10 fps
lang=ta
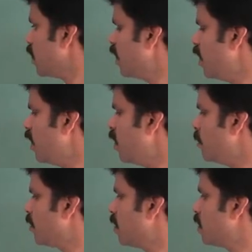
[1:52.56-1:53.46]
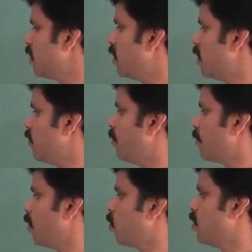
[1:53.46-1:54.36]
கீழே டினாமினேட்டர்ல டென்னால் டிவைட்
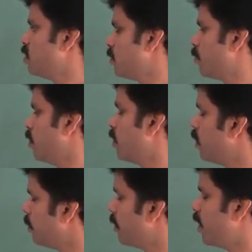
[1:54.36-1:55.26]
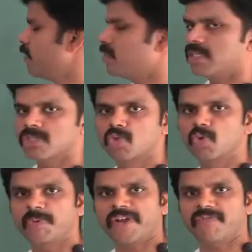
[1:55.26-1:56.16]
பண்ணால் ஒரு டிஜிட் புள்ளியை தள்ளி பின்னாடி வச்சுக்கலாம் ஸோ டூ
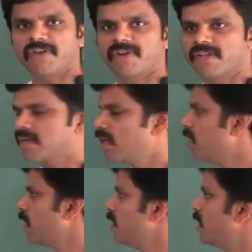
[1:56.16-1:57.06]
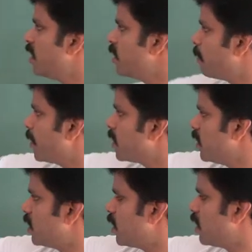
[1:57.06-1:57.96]
பாயிண்ட் ஃபைவ் லிட்டர் இதுலேருந்து பத்து
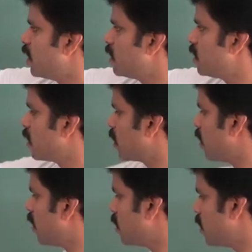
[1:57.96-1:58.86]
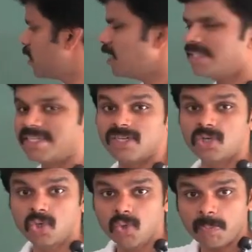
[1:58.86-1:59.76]
லிட்டர் எடுத்தீங்கன்னா அதில் என்னது
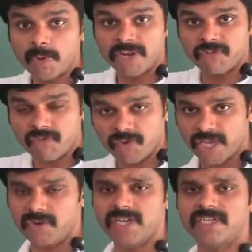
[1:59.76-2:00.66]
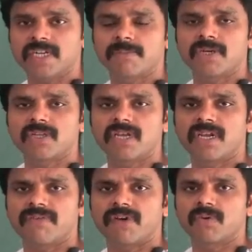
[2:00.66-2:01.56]
டூ பாயிண்ட் ஃபைவ் லிட்டர் மட்டும்தான்
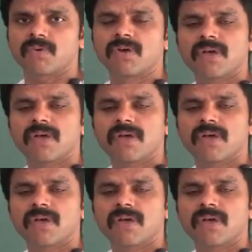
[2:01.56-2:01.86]
என்னவாக இருக்கும்